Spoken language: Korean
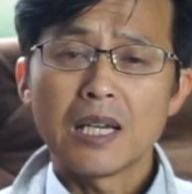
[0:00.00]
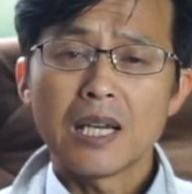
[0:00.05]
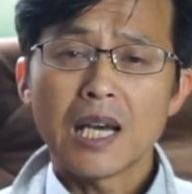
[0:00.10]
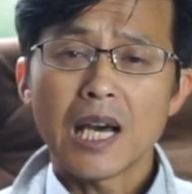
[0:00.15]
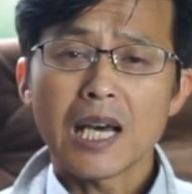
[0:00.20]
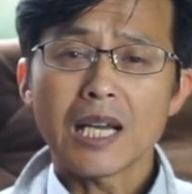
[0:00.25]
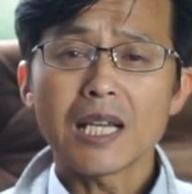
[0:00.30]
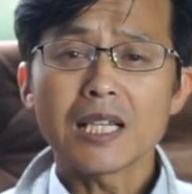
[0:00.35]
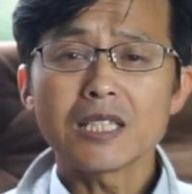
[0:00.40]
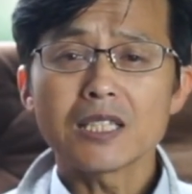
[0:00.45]

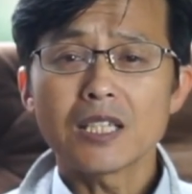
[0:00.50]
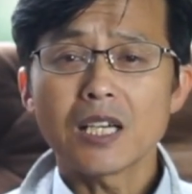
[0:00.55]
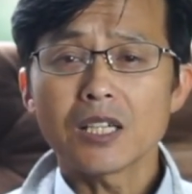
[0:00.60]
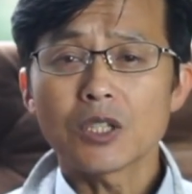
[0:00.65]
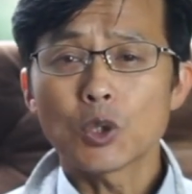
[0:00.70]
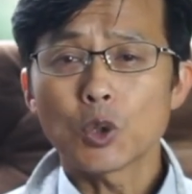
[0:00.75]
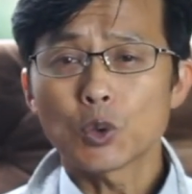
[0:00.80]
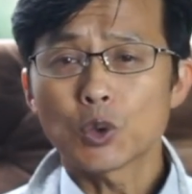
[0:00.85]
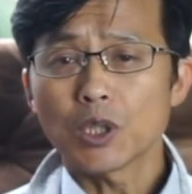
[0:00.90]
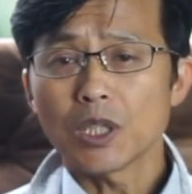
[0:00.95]
하나님과
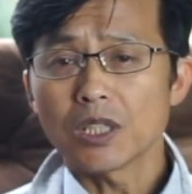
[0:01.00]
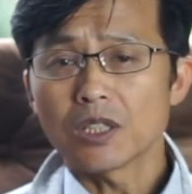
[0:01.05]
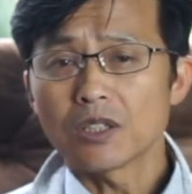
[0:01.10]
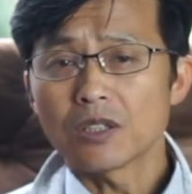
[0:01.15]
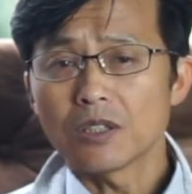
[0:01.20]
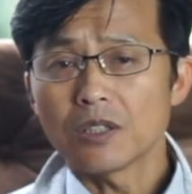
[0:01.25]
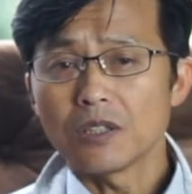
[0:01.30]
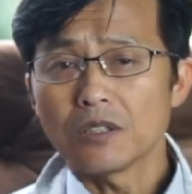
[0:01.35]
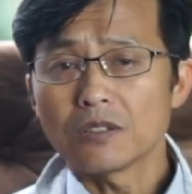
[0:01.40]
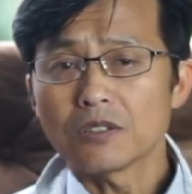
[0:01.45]

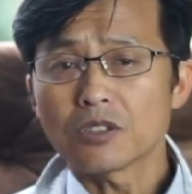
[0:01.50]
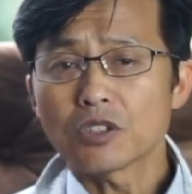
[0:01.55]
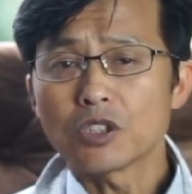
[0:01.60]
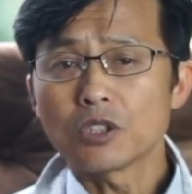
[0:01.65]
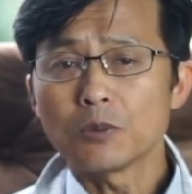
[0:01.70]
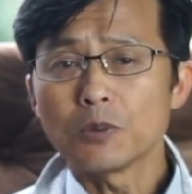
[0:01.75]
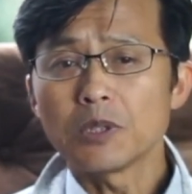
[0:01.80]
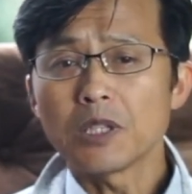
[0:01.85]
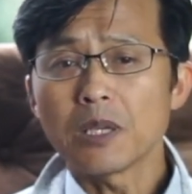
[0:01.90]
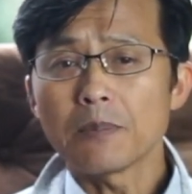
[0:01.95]
교제했던
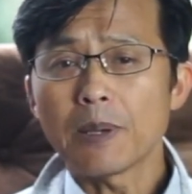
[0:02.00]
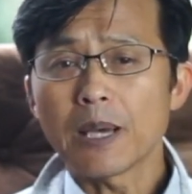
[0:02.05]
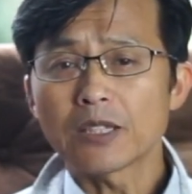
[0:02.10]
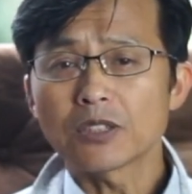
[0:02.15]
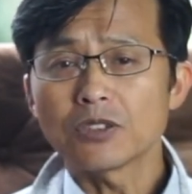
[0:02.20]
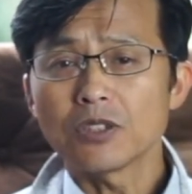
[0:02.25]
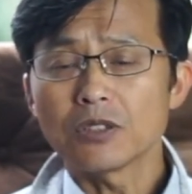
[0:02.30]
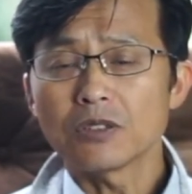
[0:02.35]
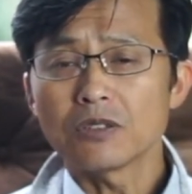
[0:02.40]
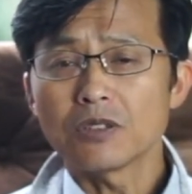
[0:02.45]
그분의
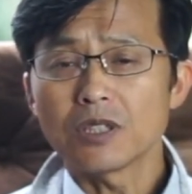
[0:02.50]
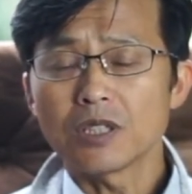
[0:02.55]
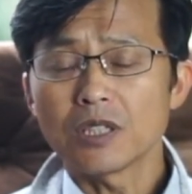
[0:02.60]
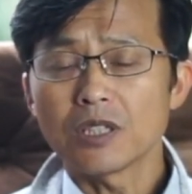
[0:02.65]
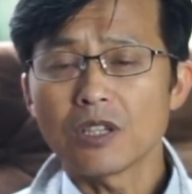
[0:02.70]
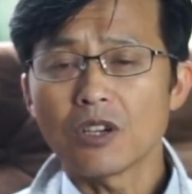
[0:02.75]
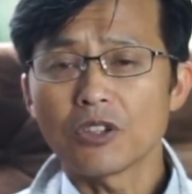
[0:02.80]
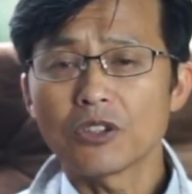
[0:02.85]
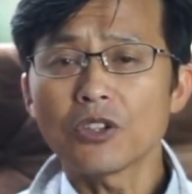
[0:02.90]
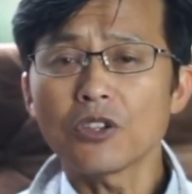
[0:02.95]

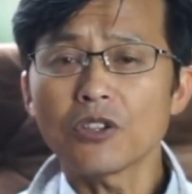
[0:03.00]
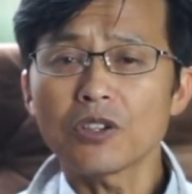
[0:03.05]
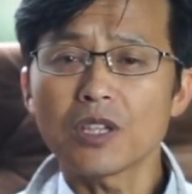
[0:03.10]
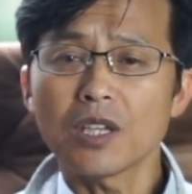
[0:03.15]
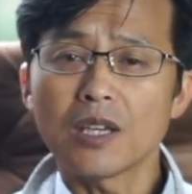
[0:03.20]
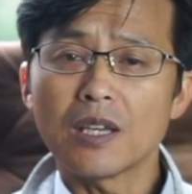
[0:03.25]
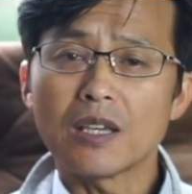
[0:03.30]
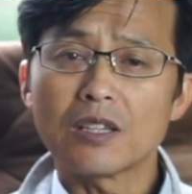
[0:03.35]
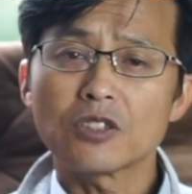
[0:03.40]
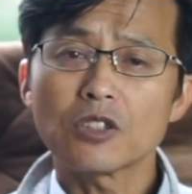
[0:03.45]
백성들이
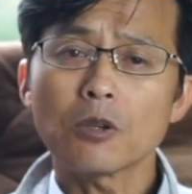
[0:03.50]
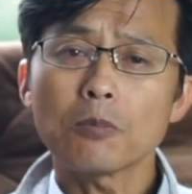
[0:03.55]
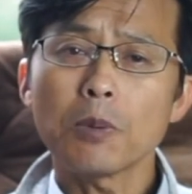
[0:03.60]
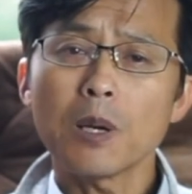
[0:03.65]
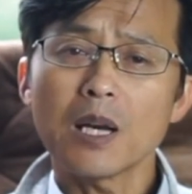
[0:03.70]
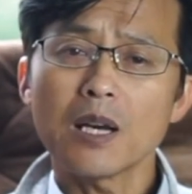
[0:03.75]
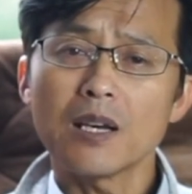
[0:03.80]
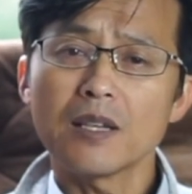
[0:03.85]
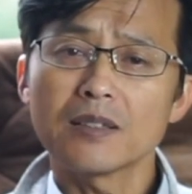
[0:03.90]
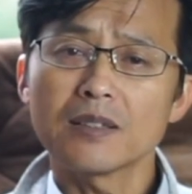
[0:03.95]
어떻게
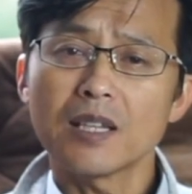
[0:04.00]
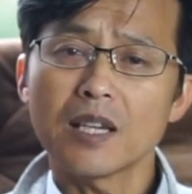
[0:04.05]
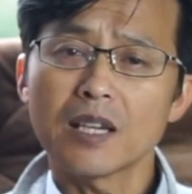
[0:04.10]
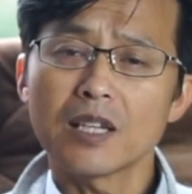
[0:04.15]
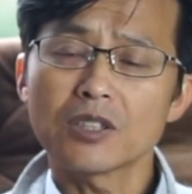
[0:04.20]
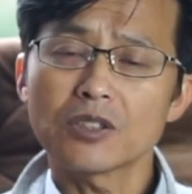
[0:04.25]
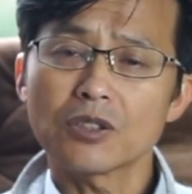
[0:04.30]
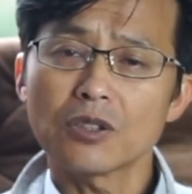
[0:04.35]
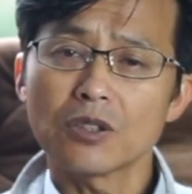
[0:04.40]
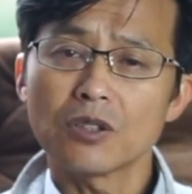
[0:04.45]
척박한
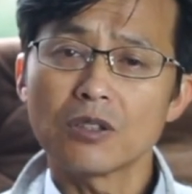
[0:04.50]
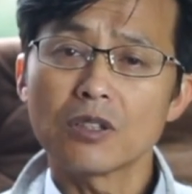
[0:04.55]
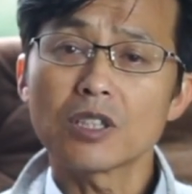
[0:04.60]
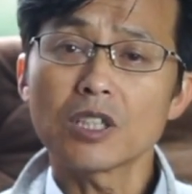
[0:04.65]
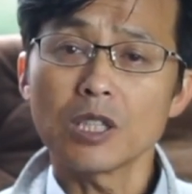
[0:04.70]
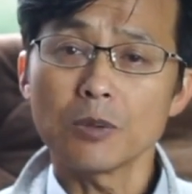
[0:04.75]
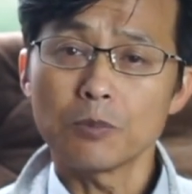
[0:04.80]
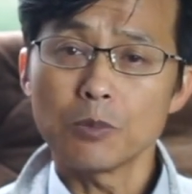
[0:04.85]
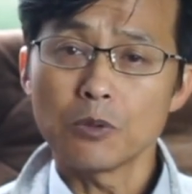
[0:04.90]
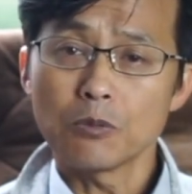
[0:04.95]
땅에서
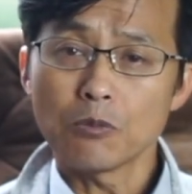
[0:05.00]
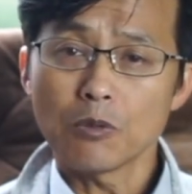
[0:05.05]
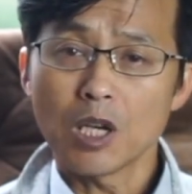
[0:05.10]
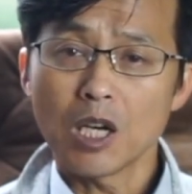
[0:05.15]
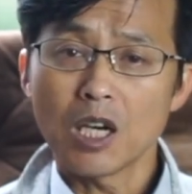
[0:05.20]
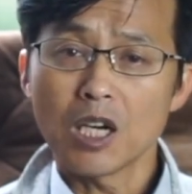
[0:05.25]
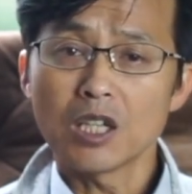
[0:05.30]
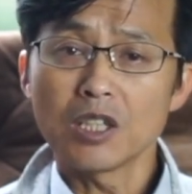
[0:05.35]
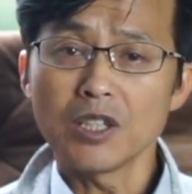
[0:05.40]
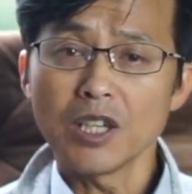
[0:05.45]

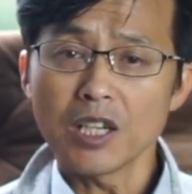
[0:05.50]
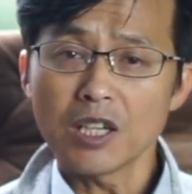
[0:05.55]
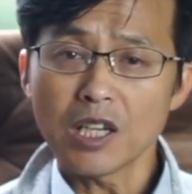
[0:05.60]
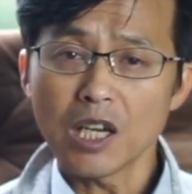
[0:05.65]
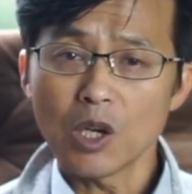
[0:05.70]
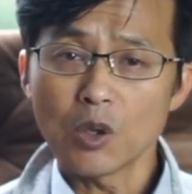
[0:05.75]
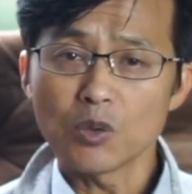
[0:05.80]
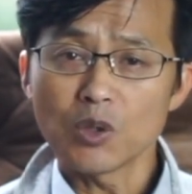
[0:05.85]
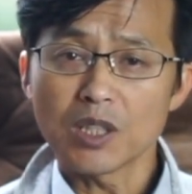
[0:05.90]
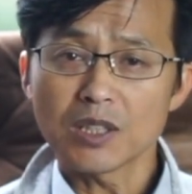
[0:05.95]
기쁨과 은혜
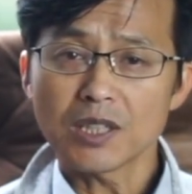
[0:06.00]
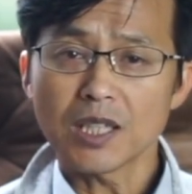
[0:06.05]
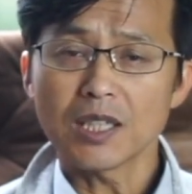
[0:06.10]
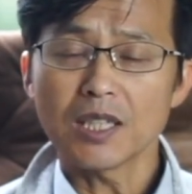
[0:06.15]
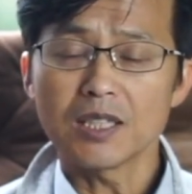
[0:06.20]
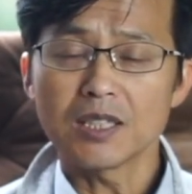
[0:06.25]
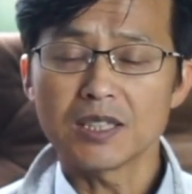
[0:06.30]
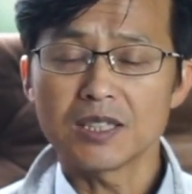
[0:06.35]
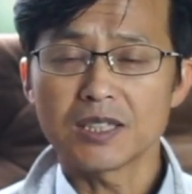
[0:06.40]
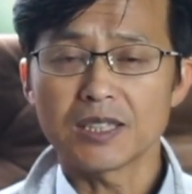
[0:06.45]
가운데
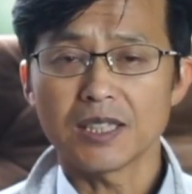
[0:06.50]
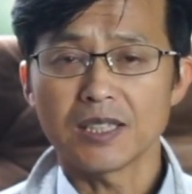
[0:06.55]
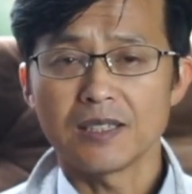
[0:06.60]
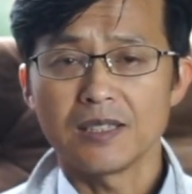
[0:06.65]
살았는지